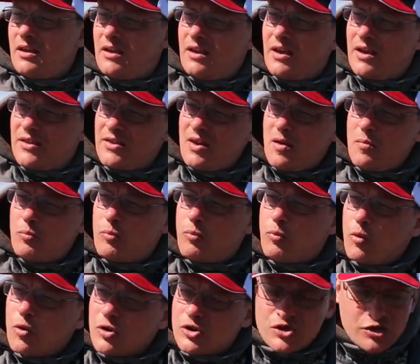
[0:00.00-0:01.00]
И она
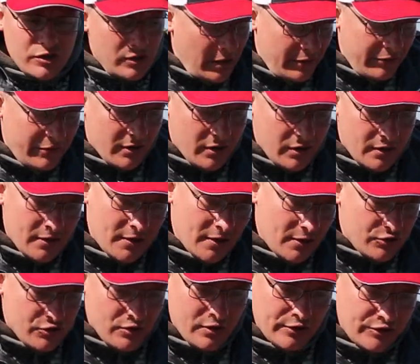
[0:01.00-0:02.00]
больше, наверное,
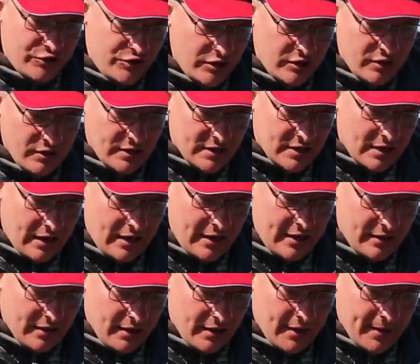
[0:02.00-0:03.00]
даже рассчитана
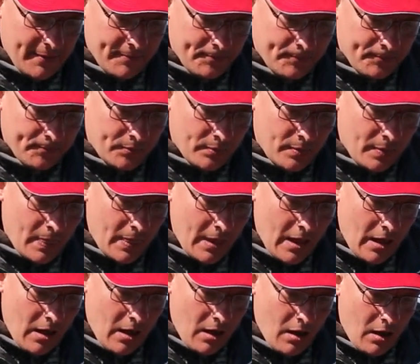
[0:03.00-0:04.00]
скорее на
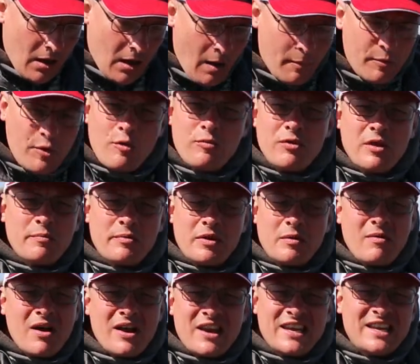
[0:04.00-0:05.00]
объемные
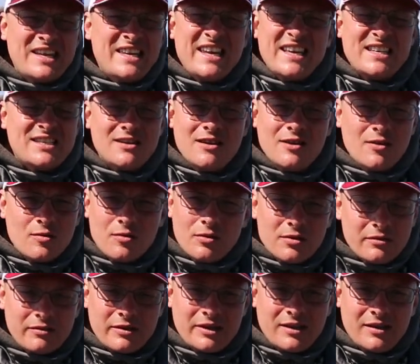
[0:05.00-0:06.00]
приманки не
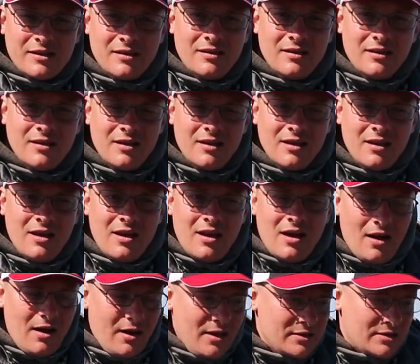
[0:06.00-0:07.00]
силиконовые,
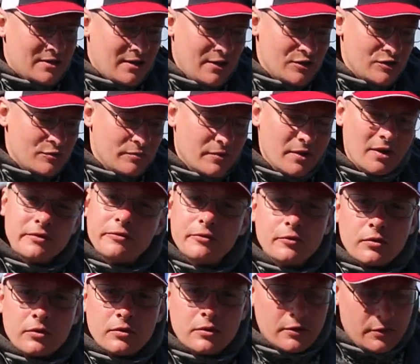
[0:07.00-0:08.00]
а, скажем так,
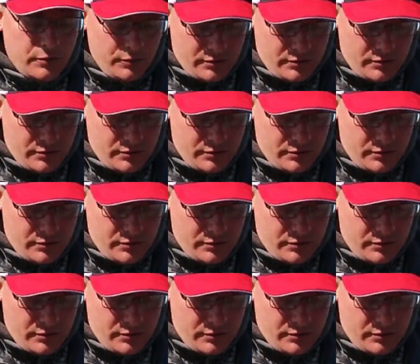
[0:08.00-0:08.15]
твердые.